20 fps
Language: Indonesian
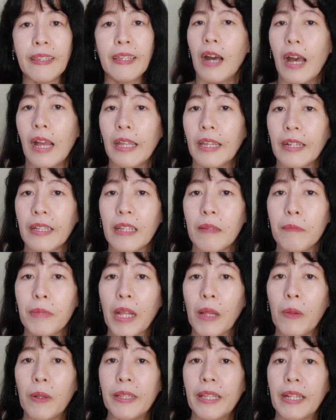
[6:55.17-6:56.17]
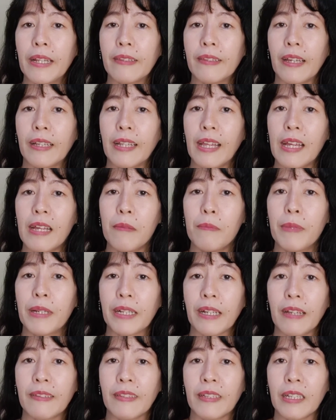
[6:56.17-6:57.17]
Akhirnya berawal dari sana,
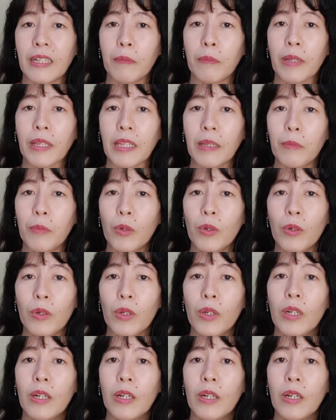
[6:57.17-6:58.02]
mereka sering bertemu,